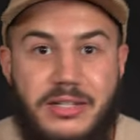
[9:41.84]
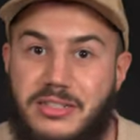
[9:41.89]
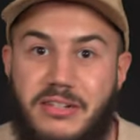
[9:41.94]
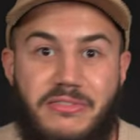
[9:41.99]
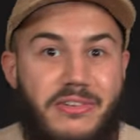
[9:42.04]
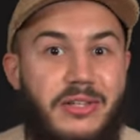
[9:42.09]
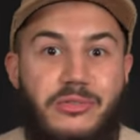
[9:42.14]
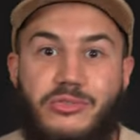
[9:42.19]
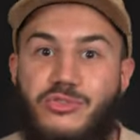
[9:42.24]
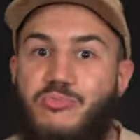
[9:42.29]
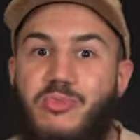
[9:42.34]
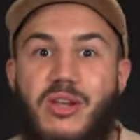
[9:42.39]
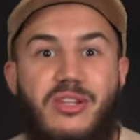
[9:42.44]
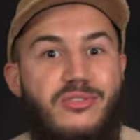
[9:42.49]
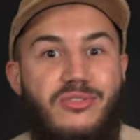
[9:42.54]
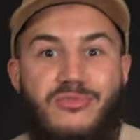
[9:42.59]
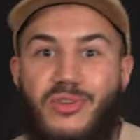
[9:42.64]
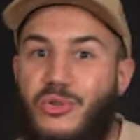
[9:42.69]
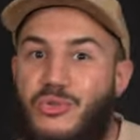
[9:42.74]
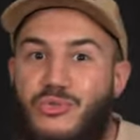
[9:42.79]
Ça fera 12 places
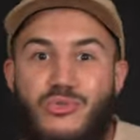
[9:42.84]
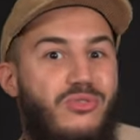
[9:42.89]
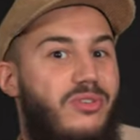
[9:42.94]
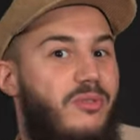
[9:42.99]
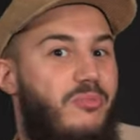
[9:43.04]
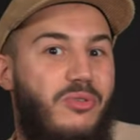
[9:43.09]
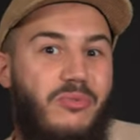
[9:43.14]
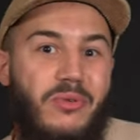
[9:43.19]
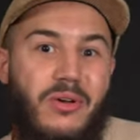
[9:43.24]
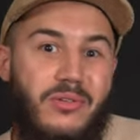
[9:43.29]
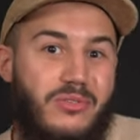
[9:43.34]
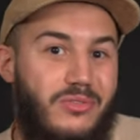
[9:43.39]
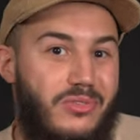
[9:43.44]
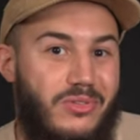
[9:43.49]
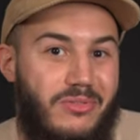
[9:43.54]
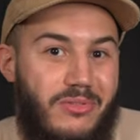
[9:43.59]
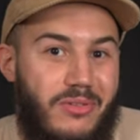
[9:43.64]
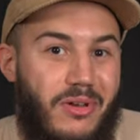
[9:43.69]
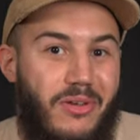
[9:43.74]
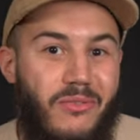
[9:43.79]
de vendues et puis ben, tu,
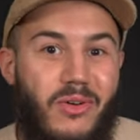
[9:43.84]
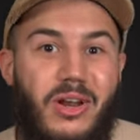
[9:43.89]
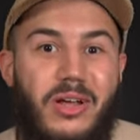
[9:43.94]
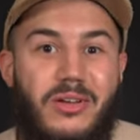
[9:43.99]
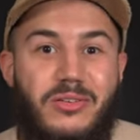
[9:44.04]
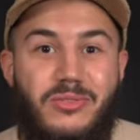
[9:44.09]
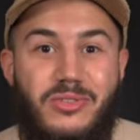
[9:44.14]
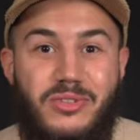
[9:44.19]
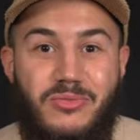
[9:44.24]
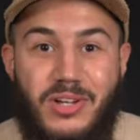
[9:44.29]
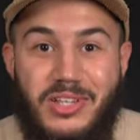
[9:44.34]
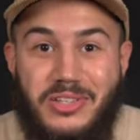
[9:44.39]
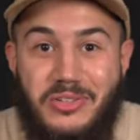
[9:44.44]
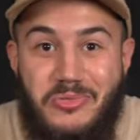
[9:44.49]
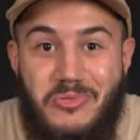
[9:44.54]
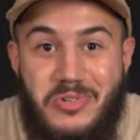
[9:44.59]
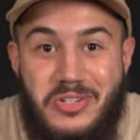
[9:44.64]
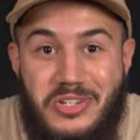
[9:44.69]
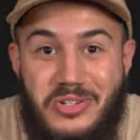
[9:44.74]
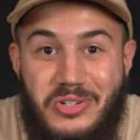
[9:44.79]
voilà, ça fera des
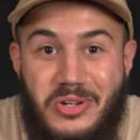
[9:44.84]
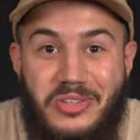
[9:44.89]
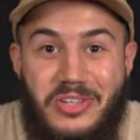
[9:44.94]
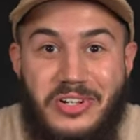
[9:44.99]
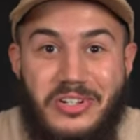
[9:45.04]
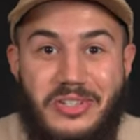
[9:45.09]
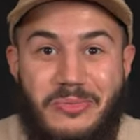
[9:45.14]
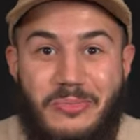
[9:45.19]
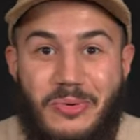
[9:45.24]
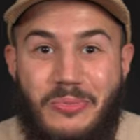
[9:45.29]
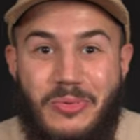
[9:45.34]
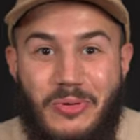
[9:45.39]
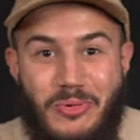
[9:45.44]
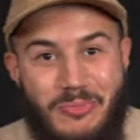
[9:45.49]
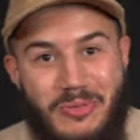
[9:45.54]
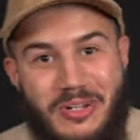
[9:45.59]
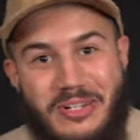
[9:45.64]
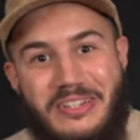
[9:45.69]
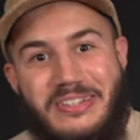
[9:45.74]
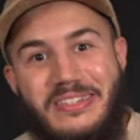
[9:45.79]
nouveaux t-shirts achetés pour Meron
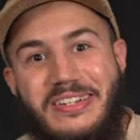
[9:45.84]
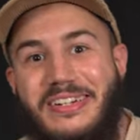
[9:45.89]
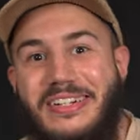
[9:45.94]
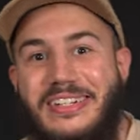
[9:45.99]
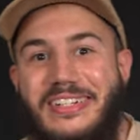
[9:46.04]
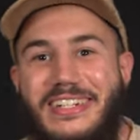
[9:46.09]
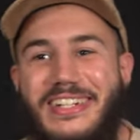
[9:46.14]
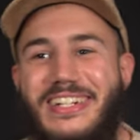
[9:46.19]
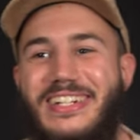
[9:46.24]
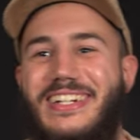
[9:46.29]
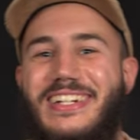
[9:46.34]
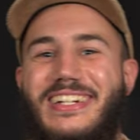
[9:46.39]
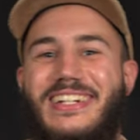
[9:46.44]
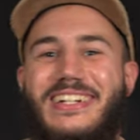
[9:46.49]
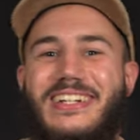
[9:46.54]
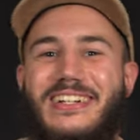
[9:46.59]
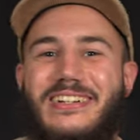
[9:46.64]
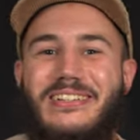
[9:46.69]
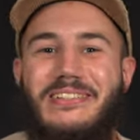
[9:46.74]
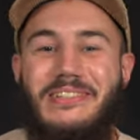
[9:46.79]
Ben Lazar.
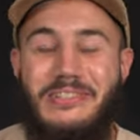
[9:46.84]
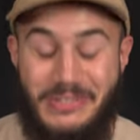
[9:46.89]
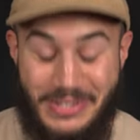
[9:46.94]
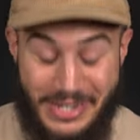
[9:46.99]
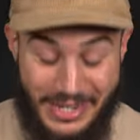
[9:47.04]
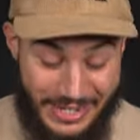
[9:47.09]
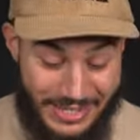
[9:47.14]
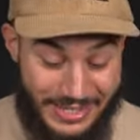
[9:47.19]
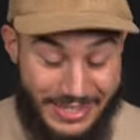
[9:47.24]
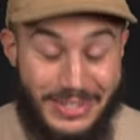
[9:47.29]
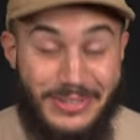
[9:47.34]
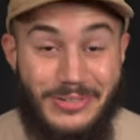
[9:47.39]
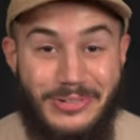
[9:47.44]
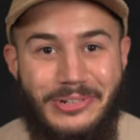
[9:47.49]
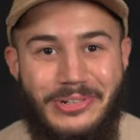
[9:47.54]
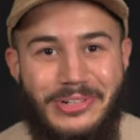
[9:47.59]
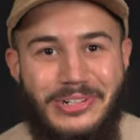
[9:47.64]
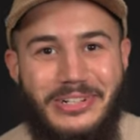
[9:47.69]
Celui-là est dégueu.